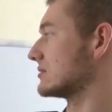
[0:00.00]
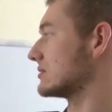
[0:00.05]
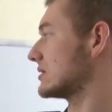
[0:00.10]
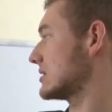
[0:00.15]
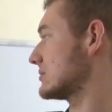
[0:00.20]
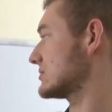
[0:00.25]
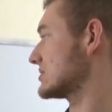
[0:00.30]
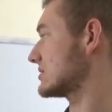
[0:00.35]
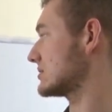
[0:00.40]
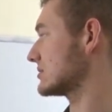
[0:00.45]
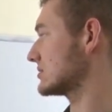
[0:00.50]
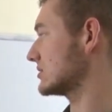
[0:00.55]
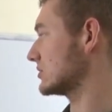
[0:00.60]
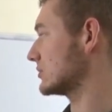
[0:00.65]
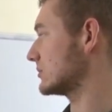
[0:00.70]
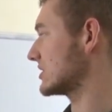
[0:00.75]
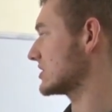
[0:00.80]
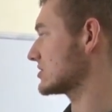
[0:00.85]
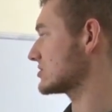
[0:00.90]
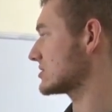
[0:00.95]
m0 się
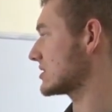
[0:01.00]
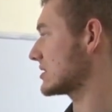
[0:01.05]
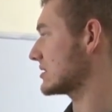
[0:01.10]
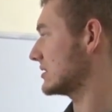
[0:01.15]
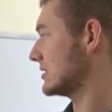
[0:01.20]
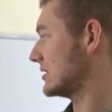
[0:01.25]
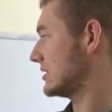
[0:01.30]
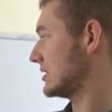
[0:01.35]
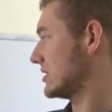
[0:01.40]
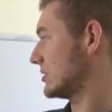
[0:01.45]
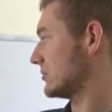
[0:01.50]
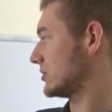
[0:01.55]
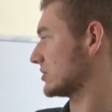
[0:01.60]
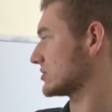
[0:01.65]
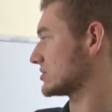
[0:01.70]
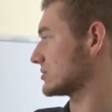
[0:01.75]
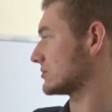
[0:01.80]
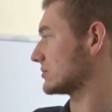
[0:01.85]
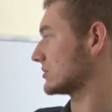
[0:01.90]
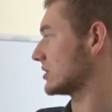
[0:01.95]
upraszcza, po
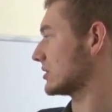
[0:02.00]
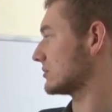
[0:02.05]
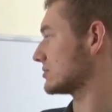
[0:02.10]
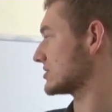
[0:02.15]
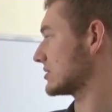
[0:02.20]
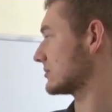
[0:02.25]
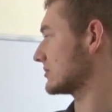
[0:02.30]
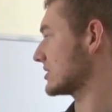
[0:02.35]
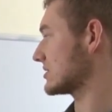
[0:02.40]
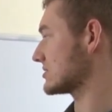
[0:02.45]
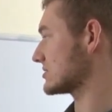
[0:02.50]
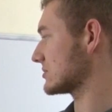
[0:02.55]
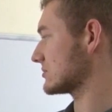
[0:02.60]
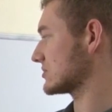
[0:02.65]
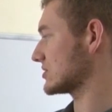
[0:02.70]
czym to przemnażam,